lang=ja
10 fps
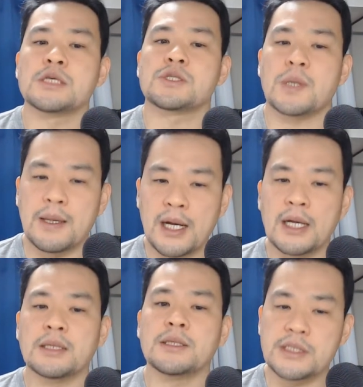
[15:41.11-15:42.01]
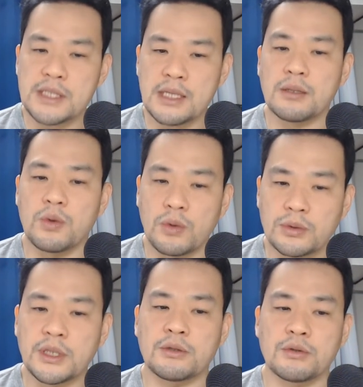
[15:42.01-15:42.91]
それは
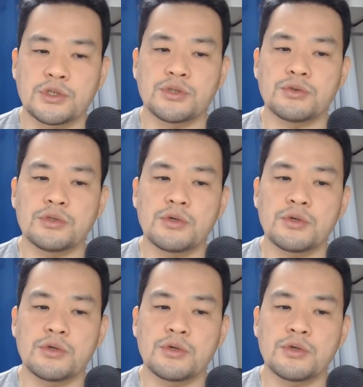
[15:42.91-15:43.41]
2006年の宗